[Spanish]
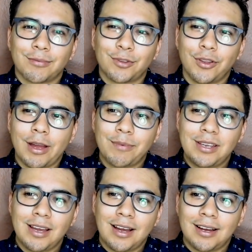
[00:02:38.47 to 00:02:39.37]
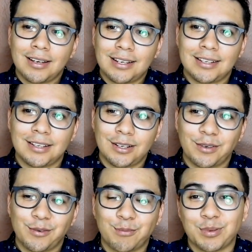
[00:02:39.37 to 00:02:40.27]
Todavía,
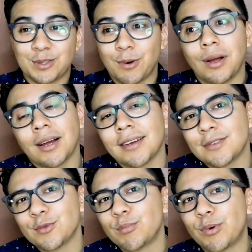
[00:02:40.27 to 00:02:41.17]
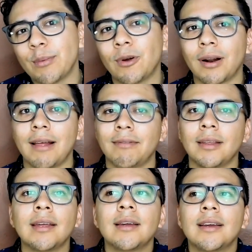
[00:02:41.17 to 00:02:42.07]
eh, pues Oaxaca es un pueblo
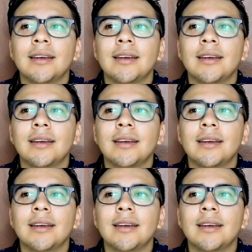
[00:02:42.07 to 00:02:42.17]
grande,